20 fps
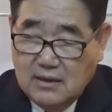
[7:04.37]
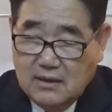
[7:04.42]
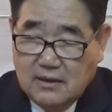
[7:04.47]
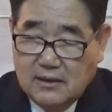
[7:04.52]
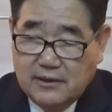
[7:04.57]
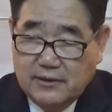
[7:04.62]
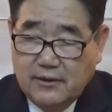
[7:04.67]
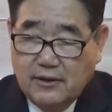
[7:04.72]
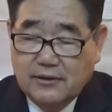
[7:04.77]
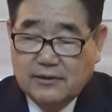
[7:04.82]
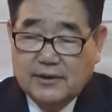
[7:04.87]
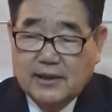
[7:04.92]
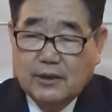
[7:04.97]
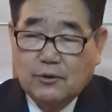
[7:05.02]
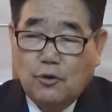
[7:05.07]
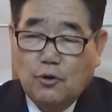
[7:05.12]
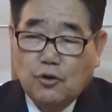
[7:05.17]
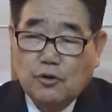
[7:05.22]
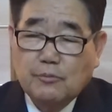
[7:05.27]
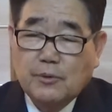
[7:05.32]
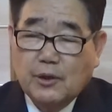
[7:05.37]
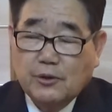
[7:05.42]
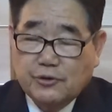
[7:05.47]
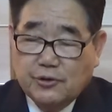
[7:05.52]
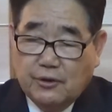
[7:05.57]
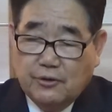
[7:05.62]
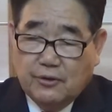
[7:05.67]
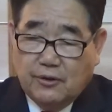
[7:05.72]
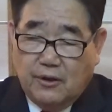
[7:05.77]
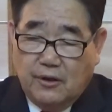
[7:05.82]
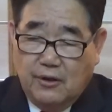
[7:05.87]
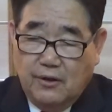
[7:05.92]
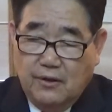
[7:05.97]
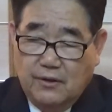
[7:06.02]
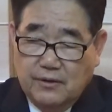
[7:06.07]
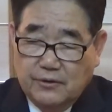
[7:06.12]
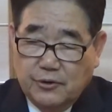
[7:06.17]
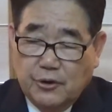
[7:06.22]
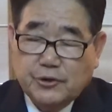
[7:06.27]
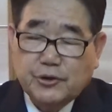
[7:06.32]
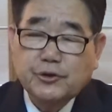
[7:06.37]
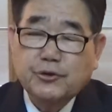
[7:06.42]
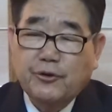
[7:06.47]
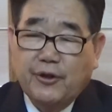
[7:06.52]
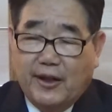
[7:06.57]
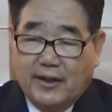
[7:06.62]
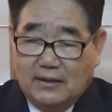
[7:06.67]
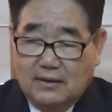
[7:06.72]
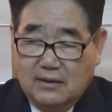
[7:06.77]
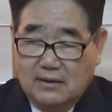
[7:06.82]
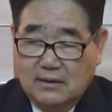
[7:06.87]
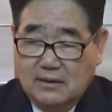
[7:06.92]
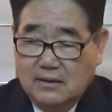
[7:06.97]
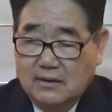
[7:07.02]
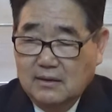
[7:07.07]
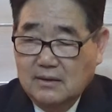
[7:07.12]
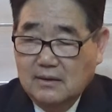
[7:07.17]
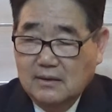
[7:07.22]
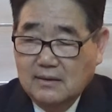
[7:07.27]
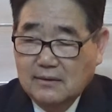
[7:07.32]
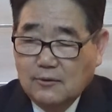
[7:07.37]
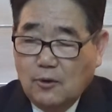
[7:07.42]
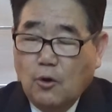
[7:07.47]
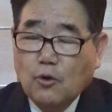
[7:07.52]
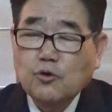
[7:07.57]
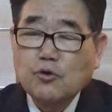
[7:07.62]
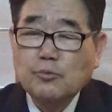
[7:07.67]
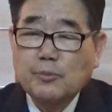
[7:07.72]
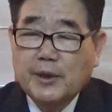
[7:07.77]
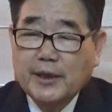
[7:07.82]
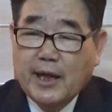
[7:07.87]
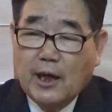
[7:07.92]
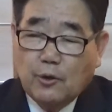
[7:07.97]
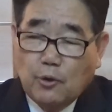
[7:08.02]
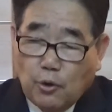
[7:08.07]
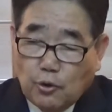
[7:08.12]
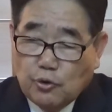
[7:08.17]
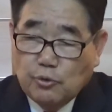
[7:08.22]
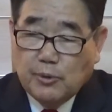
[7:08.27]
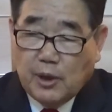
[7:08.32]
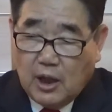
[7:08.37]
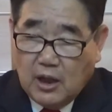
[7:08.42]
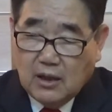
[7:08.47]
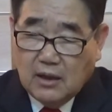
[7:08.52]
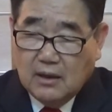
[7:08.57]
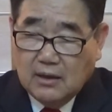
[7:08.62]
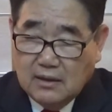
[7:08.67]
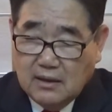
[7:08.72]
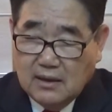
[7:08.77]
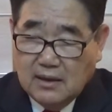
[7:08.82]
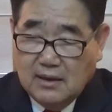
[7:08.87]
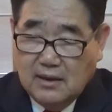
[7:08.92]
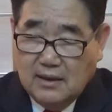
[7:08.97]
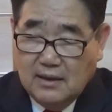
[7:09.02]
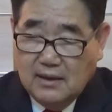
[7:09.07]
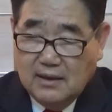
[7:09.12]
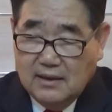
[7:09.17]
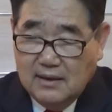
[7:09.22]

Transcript: 그리고 그의 콧구멍 속으로 노스트레일 콧구멍의 콧구멍 어?